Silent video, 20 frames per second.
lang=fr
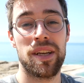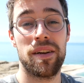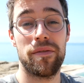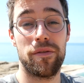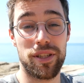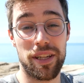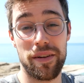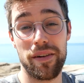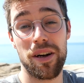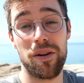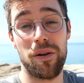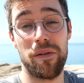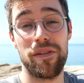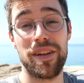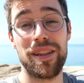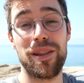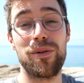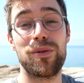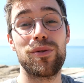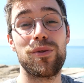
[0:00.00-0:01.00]
Faut savoir qu'en
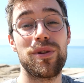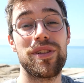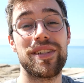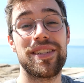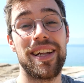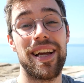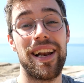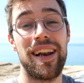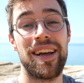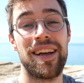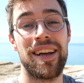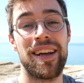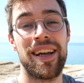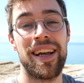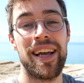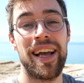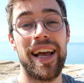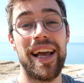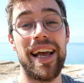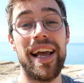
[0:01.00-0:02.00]
fait le taux de sel
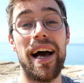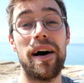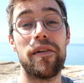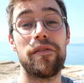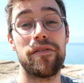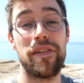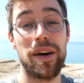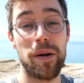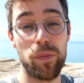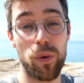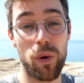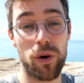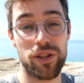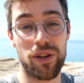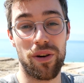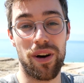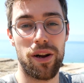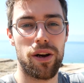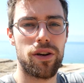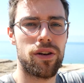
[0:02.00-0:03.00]
est à
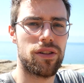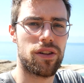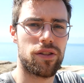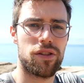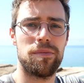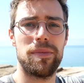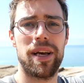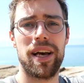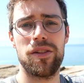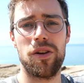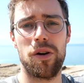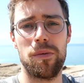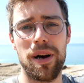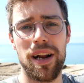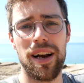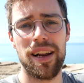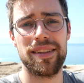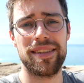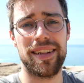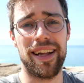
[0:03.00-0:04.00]
20%, alors que dans une mer
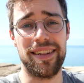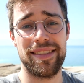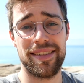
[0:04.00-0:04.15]
normale c'est à